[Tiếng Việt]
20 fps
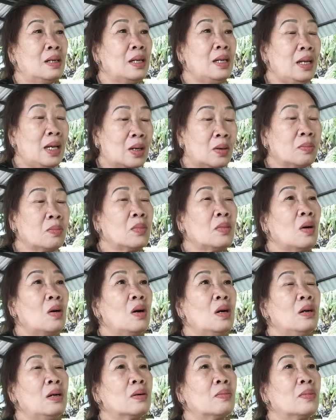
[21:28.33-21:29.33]
gì cũng
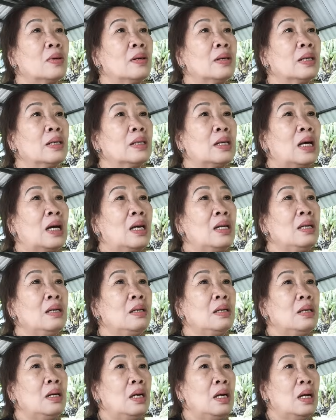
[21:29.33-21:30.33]
có để
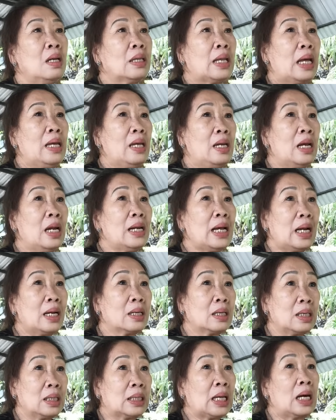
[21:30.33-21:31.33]
tại vì đến đây là
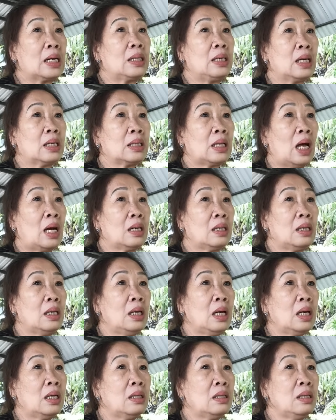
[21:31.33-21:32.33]
người thật việc thật nói
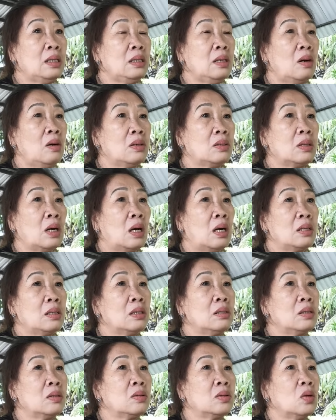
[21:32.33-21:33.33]
anh nói sao trời
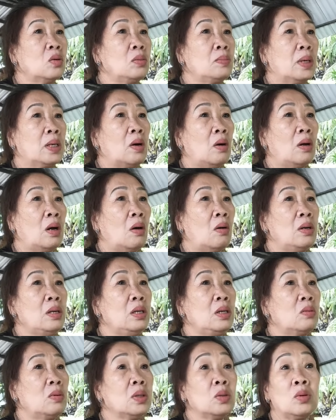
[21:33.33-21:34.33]
thương tôi mà đòi hỏi
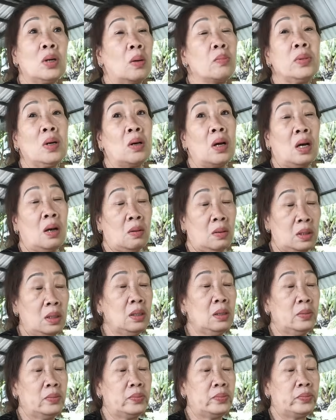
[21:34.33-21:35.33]
nhiều quá tôi không đòi hỏi
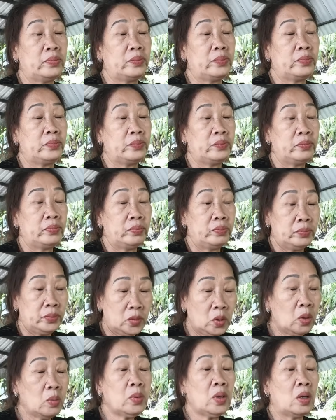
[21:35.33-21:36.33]
đúng rồi
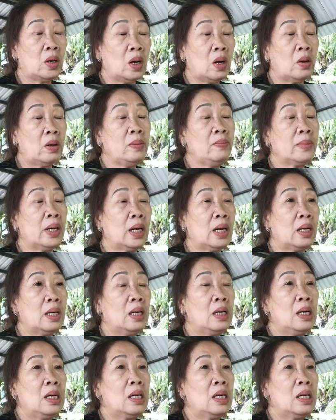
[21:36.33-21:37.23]
tôi không đòi hỏi mà